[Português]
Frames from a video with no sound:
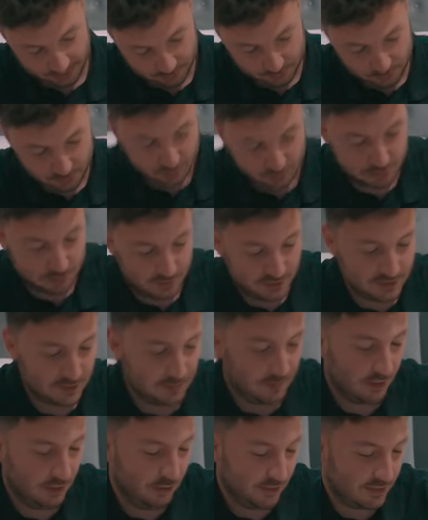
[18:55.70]
vou ter uma experiência
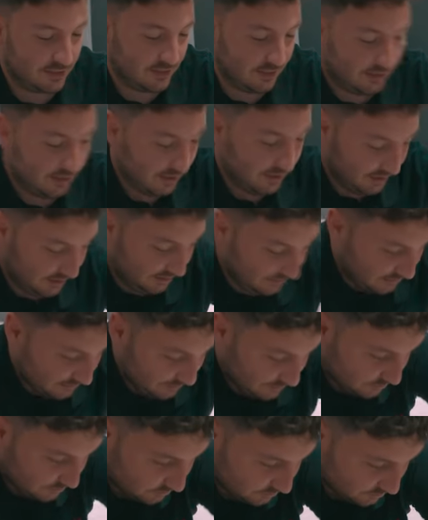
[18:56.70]
melhor assim?
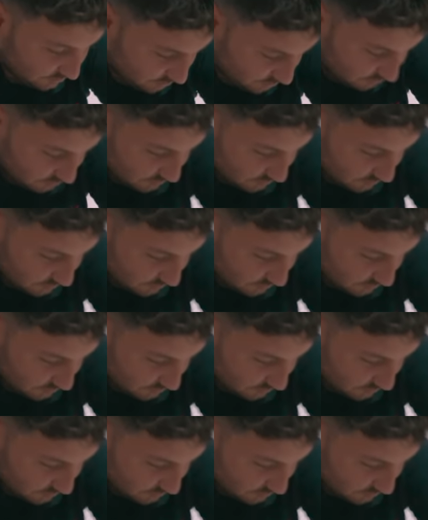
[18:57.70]
Eu